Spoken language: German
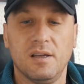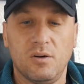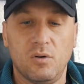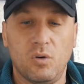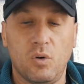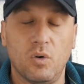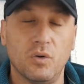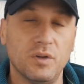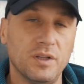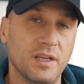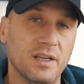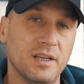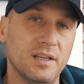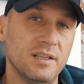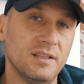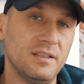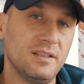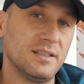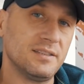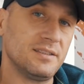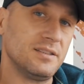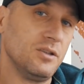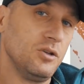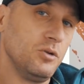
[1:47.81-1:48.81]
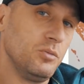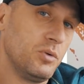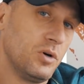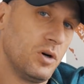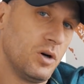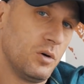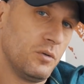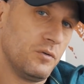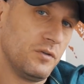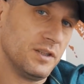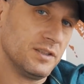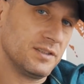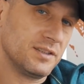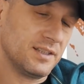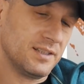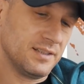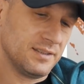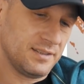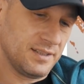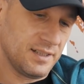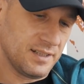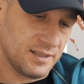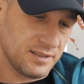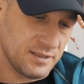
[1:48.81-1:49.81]
ohne dass sie überhaupt was
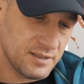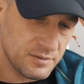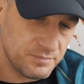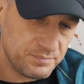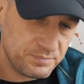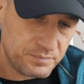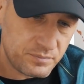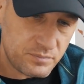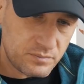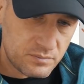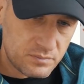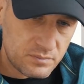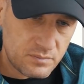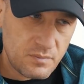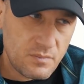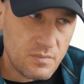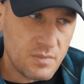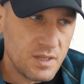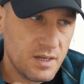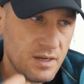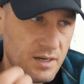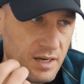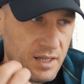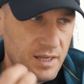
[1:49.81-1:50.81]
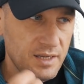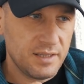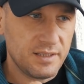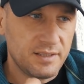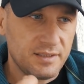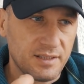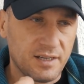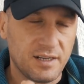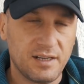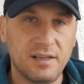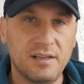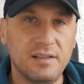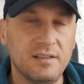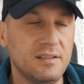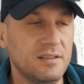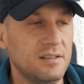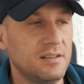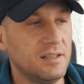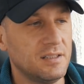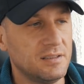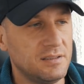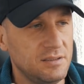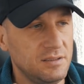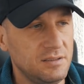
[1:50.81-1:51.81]
gesagt hat. Gleich da
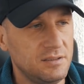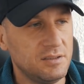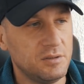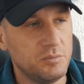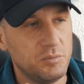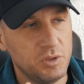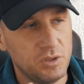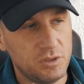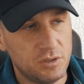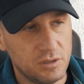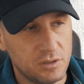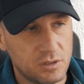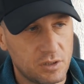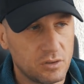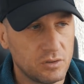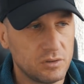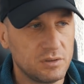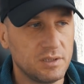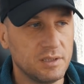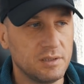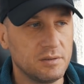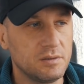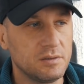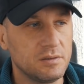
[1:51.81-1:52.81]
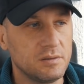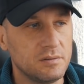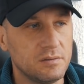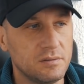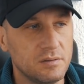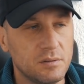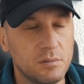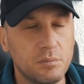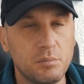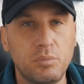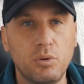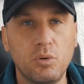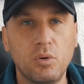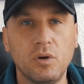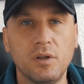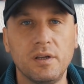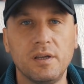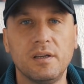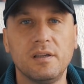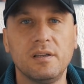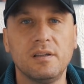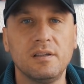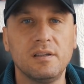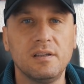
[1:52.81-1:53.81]
hat diese mit dem roten
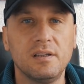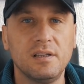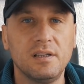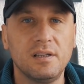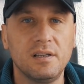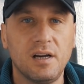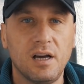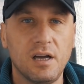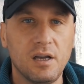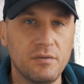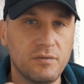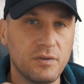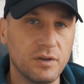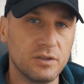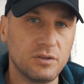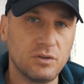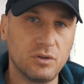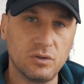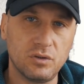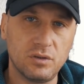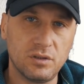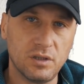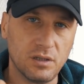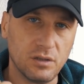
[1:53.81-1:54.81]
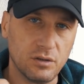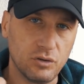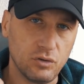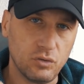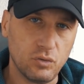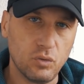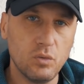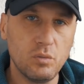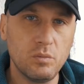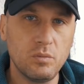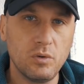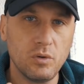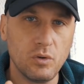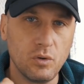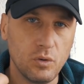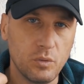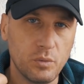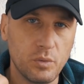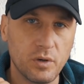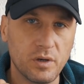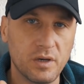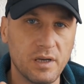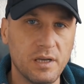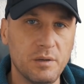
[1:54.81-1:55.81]
Pulli einfach total dumm,
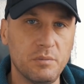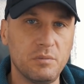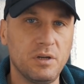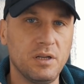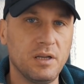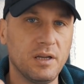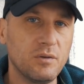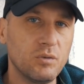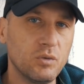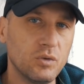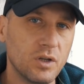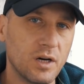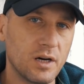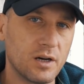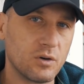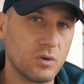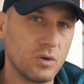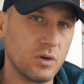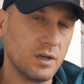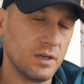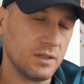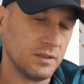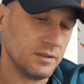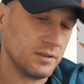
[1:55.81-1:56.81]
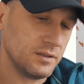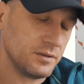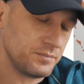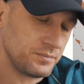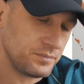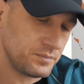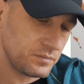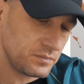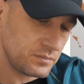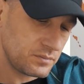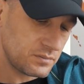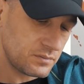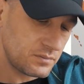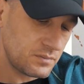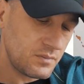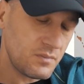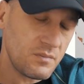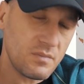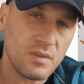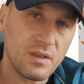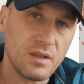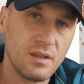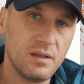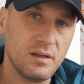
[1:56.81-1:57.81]
überheblich und arrogant
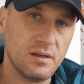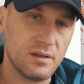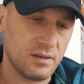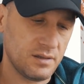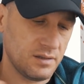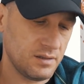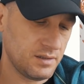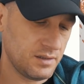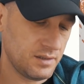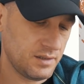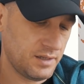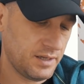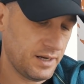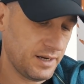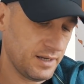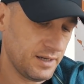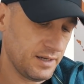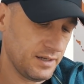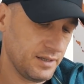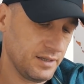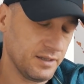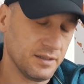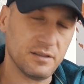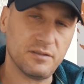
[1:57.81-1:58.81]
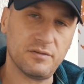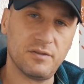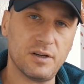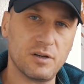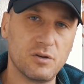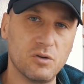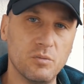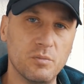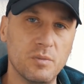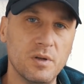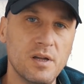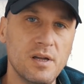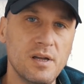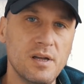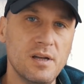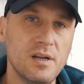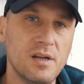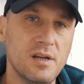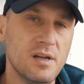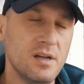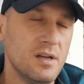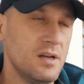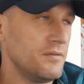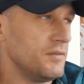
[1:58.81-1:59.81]
äh, reagiert. Warum?
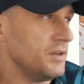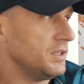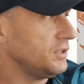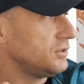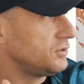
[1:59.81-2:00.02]
Wenn